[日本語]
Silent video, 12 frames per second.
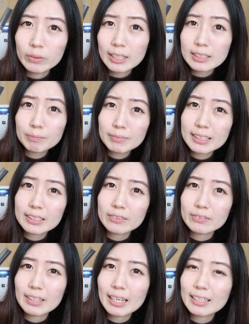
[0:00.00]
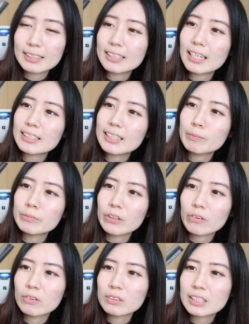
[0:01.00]
なじみですよね、ザ・セムの
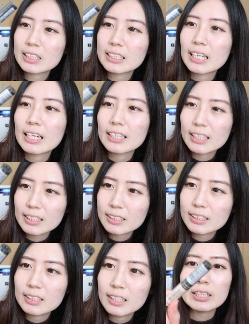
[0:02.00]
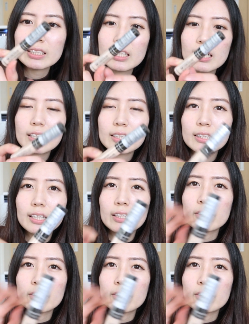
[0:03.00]
コンシーラーです。私が買った